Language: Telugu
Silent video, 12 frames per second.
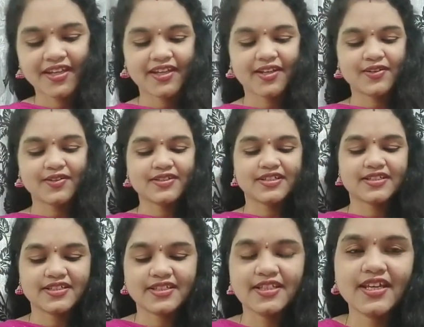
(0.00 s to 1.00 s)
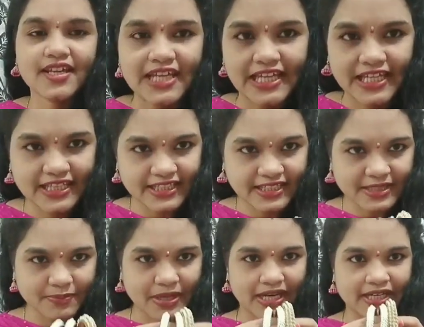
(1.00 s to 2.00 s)
ఇంకా వచ్చేసి ఈ త్రీ
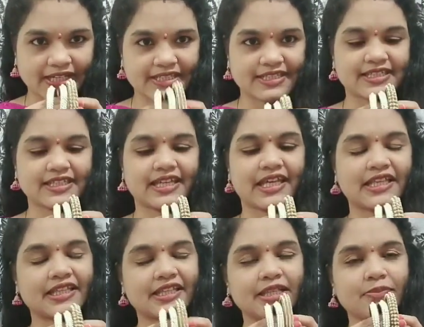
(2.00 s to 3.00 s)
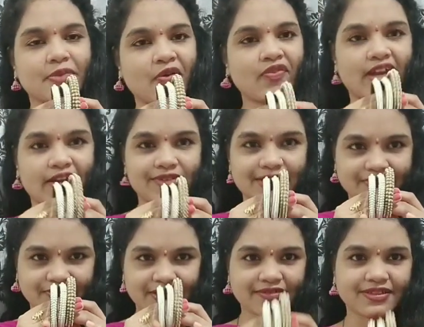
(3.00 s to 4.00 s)
బ్యాంగిల్స్ ఈ త్రీ మై
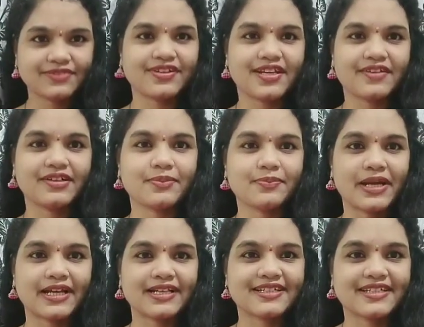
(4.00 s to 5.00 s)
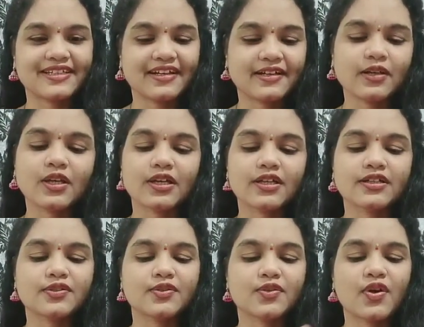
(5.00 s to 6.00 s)
ఫేవరెట్ ఫేవరెట్ ఫేవరెట్ బ్యాంగిల్స్ ఎందుకంటే నాకు